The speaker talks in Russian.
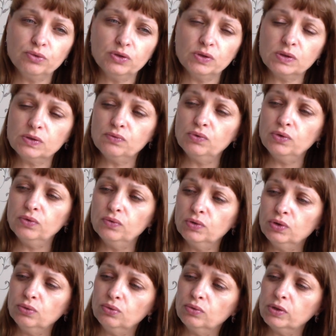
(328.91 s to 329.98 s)
э, свою вот
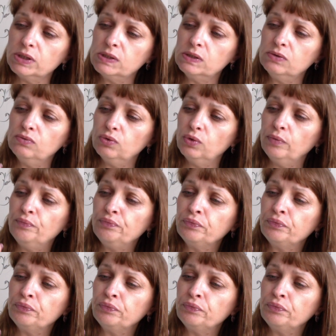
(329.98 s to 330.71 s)
эту красивую